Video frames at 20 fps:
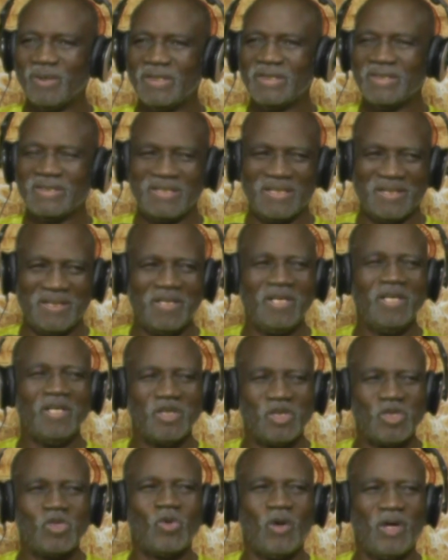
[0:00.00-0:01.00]
Ça dit
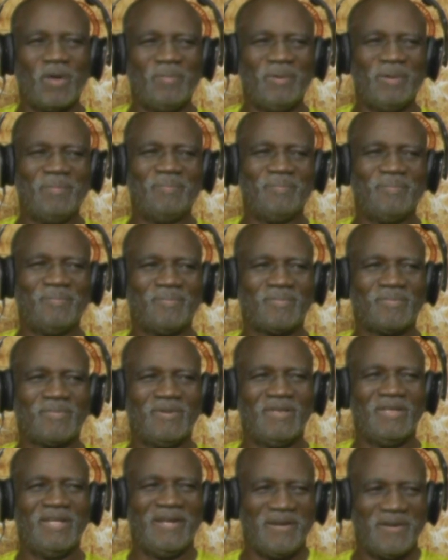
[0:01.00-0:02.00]
les choix même,
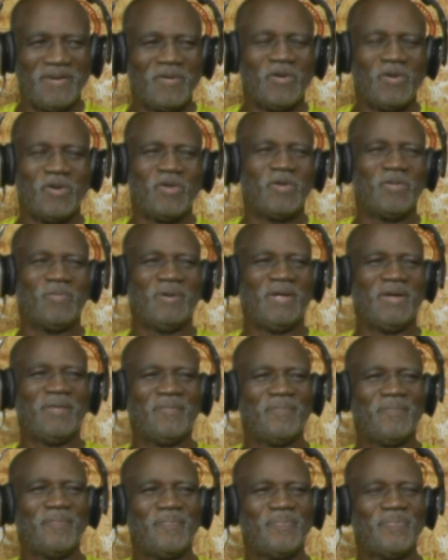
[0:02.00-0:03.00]
les recrutements.
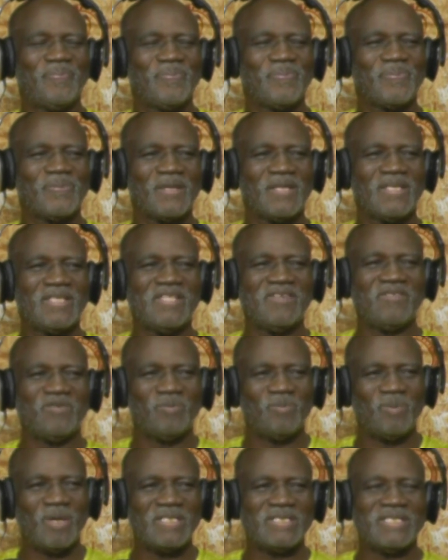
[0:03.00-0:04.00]
Si
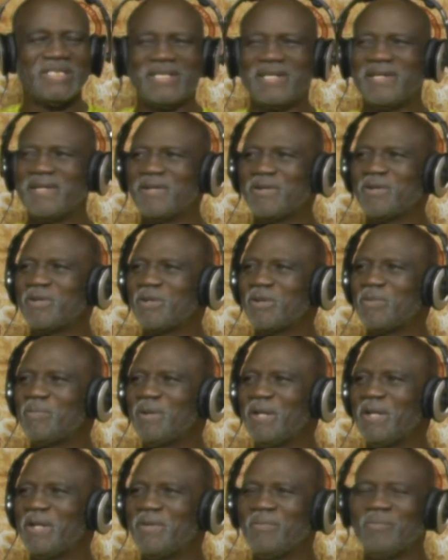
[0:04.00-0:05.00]
vous basez des
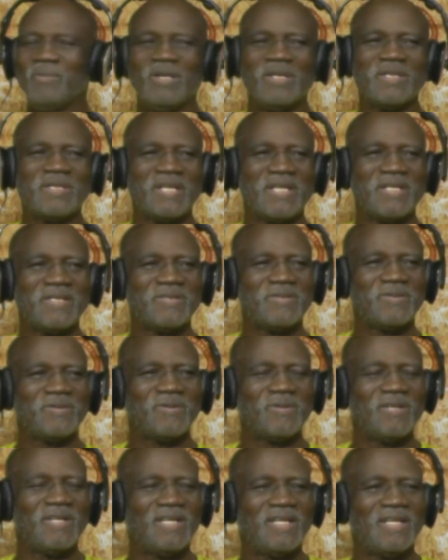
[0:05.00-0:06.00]
recrutements de militaires
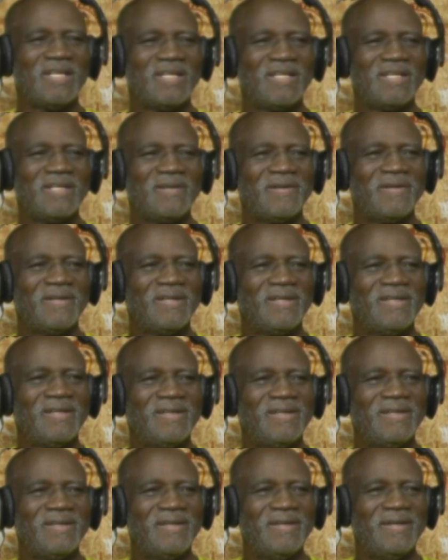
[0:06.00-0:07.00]
sur des.
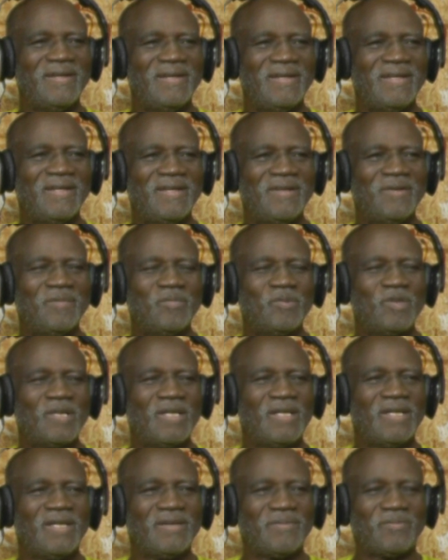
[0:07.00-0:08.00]
Euh,
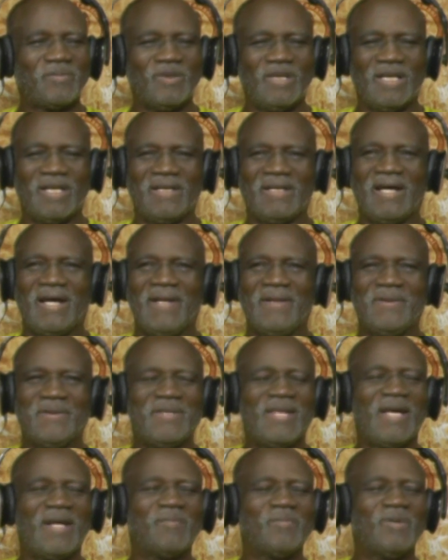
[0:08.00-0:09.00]
en
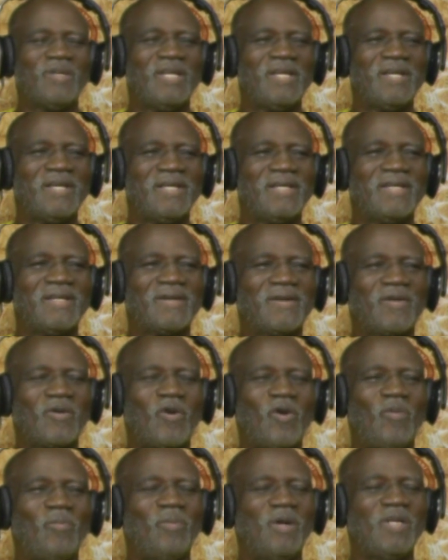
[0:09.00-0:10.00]
termes de
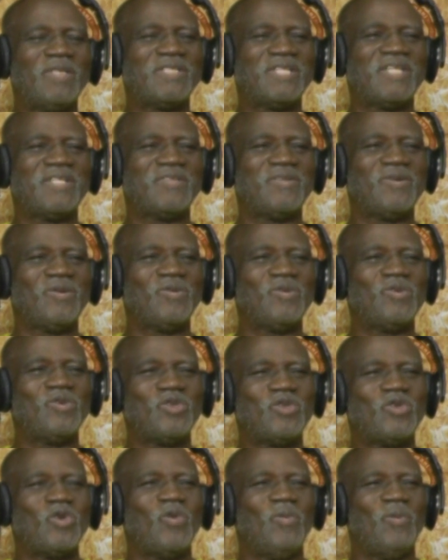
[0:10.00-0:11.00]
compensation du
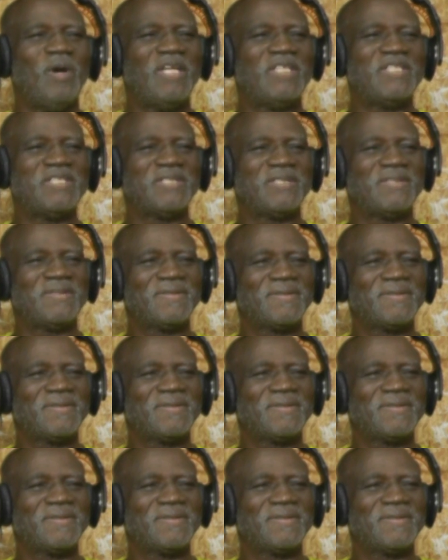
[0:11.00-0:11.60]
chômage,